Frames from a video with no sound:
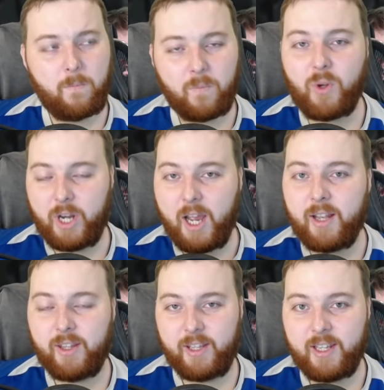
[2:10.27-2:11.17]
но
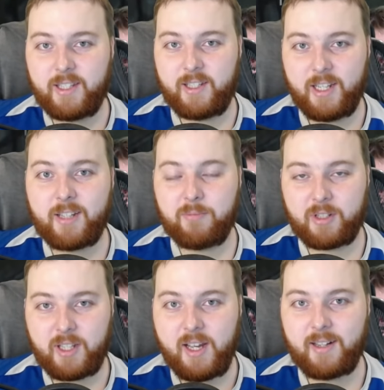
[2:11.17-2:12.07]
реально есть, есть
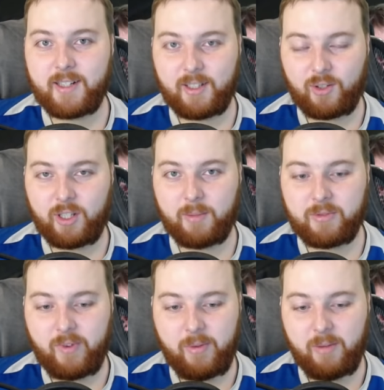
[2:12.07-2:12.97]
места, которые нам с
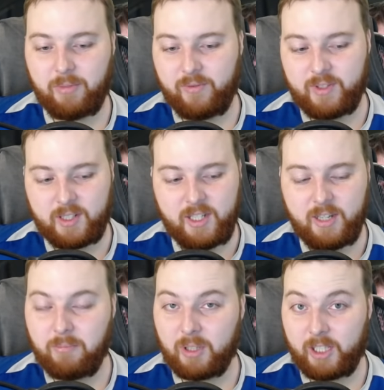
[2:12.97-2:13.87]
вами не подвезли, не
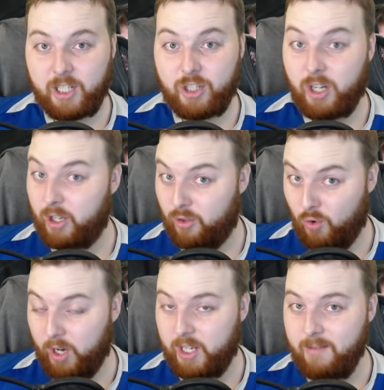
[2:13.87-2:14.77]
подтащили, но
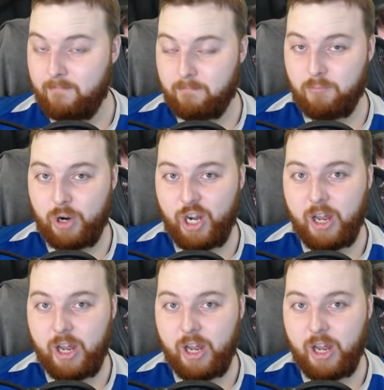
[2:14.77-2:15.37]
они были